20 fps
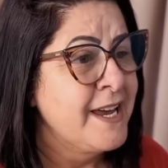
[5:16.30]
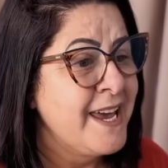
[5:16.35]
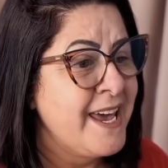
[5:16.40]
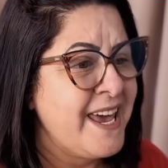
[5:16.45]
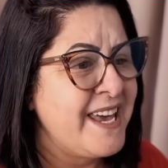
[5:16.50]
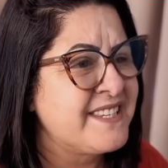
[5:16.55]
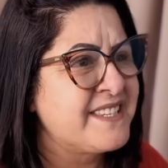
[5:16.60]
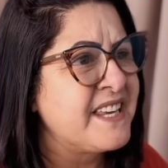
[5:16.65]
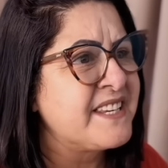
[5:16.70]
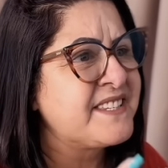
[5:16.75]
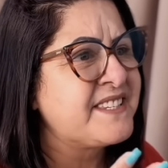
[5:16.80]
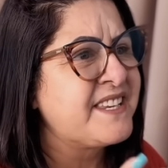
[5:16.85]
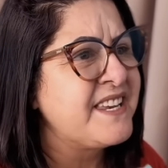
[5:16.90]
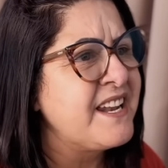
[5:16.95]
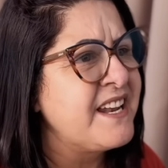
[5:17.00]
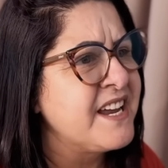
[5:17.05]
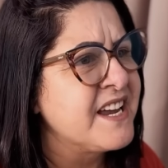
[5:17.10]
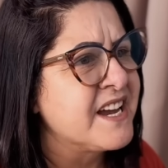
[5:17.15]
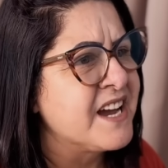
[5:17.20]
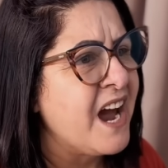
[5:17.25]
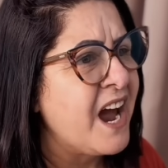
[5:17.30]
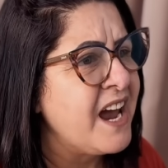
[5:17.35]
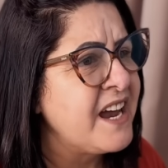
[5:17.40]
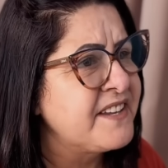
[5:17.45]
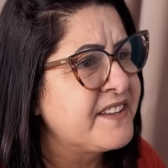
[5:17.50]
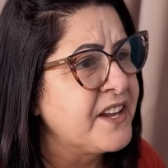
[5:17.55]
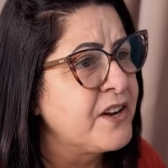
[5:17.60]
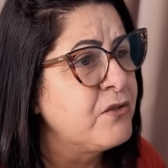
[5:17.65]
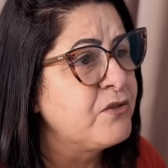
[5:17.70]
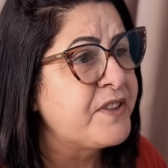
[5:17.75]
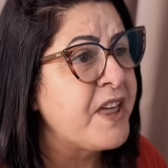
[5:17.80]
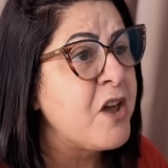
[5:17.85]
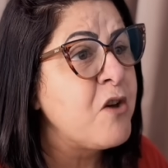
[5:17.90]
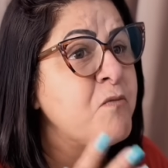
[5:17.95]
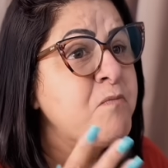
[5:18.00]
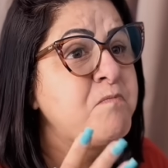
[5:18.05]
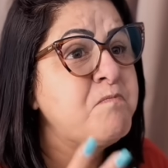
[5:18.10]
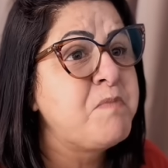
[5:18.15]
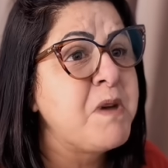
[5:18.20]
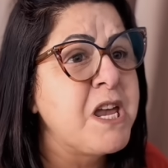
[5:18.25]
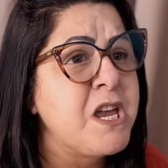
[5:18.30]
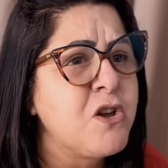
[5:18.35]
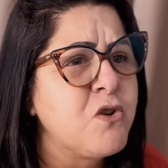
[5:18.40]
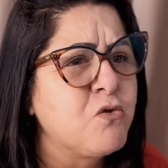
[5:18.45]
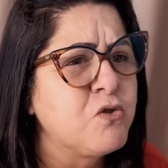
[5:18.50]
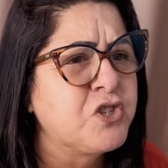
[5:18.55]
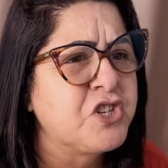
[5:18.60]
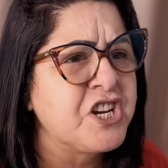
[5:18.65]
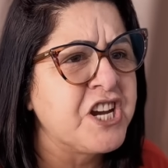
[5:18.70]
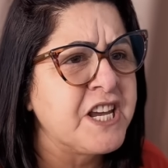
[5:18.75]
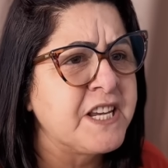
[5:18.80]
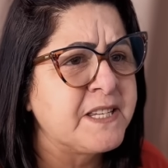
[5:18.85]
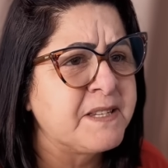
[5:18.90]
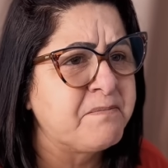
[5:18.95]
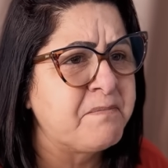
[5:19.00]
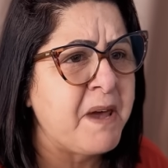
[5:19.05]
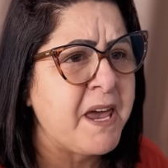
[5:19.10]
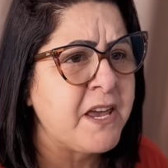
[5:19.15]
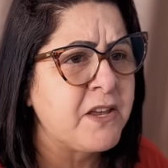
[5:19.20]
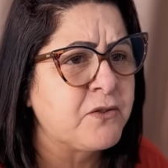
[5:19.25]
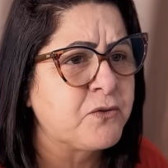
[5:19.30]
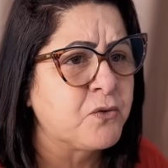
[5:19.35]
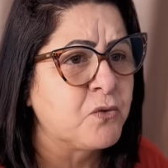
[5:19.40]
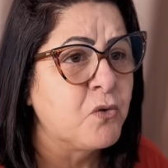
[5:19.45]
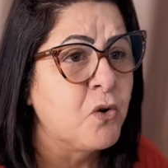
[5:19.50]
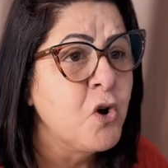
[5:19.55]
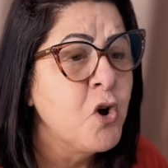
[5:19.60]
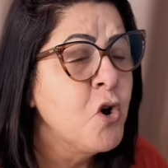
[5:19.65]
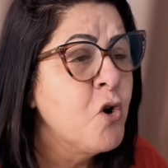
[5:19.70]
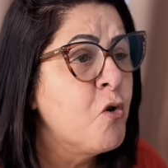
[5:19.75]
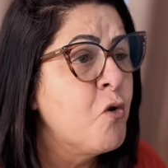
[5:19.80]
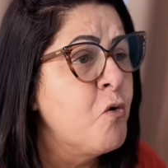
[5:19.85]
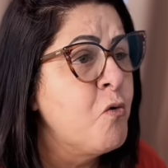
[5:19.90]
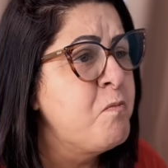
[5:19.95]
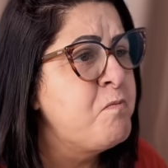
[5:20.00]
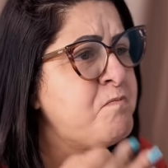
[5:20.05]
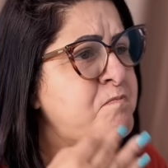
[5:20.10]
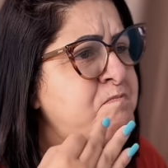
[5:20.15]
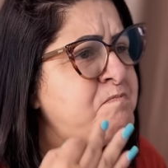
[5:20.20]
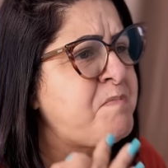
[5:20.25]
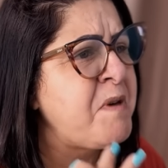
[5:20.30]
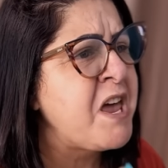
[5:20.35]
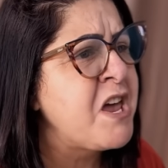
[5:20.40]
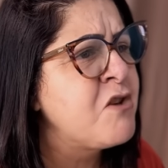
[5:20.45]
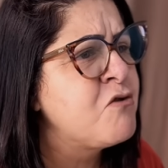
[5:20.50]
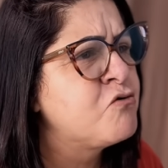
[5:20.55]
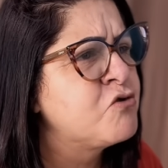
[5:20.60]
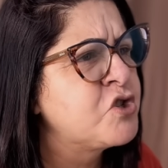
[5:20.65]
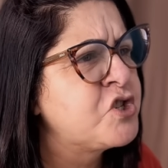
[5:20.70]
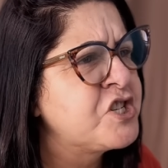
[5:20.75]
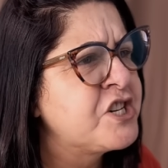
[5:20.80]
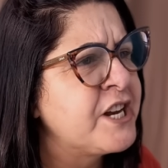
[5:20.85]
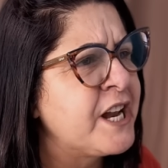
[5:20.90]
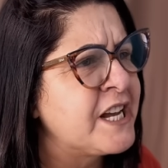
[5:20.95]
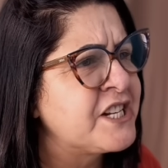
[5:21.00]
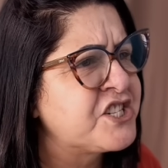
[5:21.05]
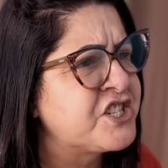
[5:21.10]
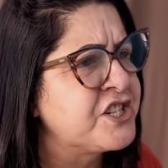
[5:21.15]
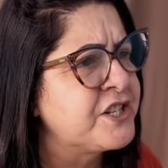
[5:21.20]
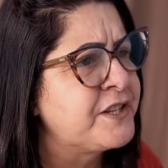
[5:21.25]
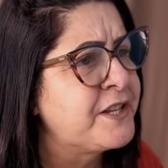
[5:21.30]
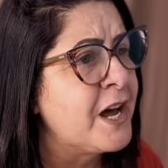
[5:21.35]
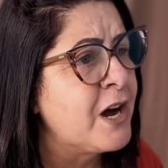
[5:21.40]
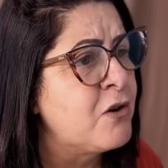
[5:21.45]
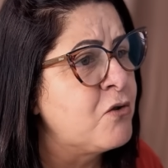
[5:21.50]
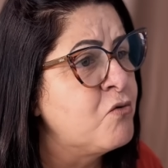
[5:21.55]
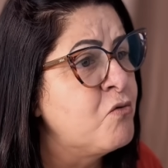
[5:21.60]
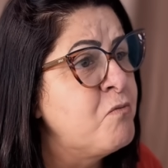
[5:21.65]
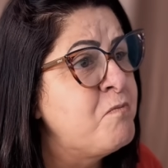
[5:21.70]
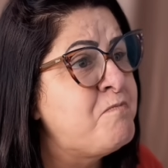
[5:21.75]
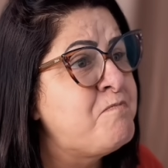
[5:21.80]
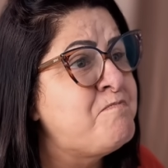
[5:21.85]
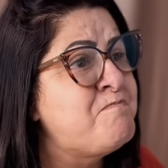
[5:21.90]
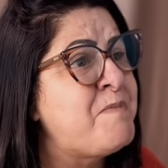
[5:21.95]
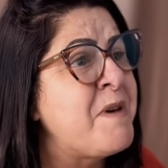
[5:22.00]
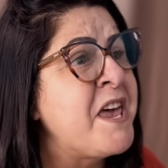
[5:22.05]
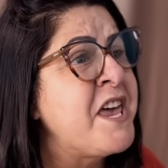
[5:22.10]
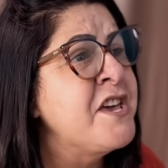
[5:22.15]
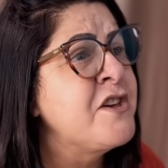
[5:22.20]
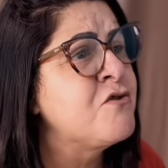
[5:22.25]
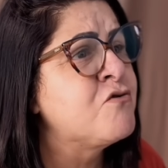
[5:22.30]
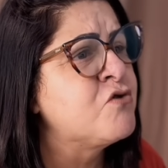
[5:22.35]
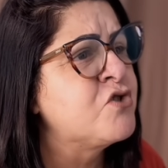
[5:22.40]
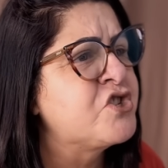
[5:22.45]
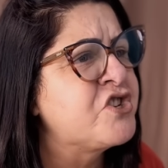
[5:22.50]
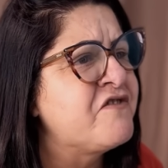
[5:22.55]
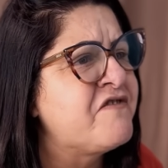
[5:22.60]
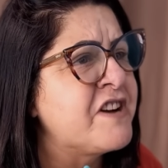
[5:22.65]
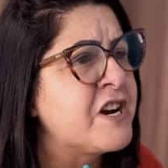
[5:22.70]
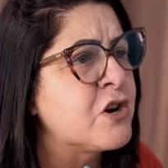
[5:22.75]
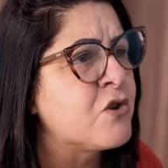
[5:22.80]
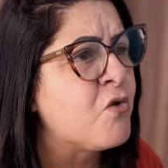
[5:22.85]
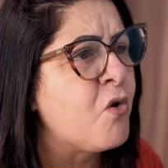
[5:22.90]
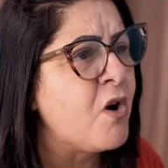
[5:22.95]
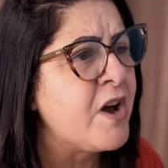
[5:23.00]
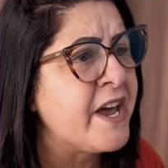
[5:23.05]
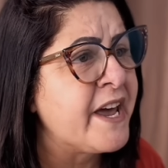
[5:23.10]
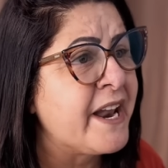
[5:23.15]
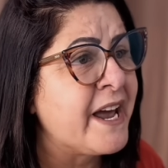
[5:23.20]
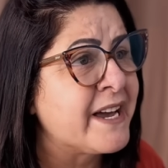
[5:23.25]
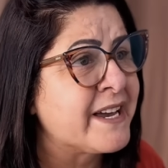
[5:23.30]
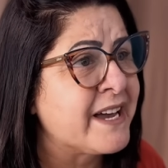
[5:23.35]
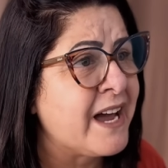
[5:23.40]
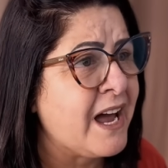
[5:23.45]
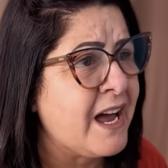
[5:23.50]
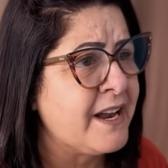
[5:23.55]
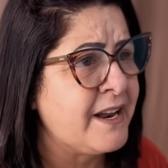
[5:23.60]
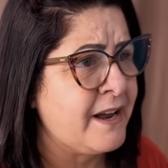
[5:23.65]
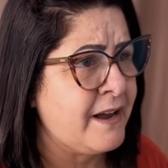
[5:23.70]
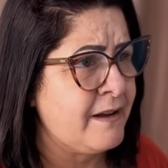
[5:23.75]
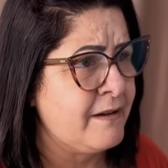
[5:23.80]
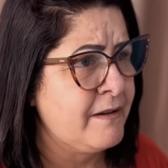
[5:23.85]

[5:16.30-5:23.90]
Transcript: Essa sirigaita não tem um pingo de respeito, um pingo de gratidão, um pingo de vergonha na cara